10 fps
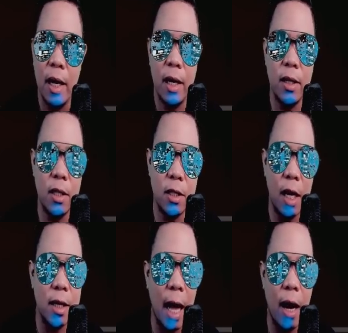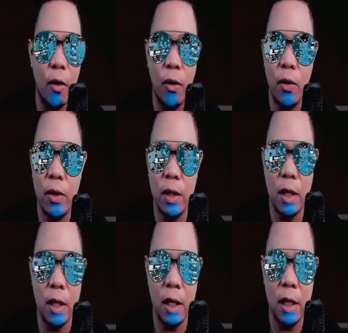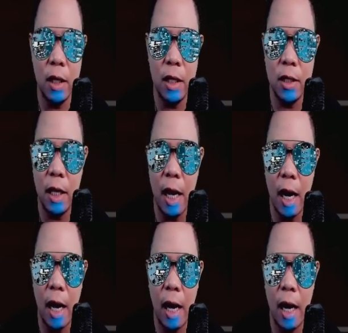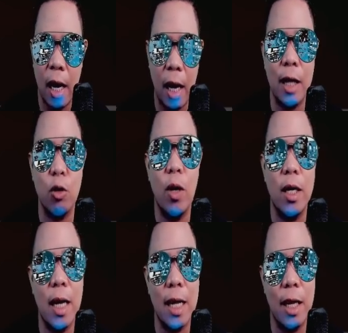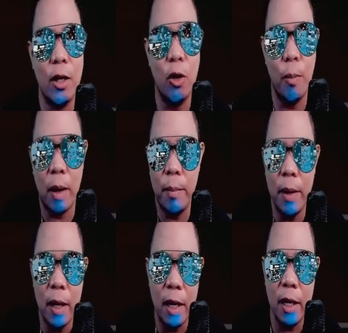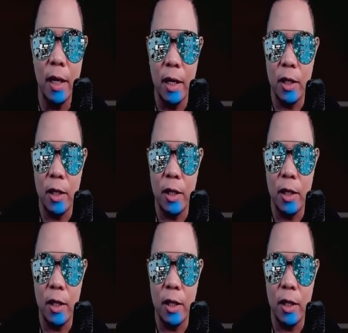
Hindi sila tao, hindi hindi sila katulad natin human being.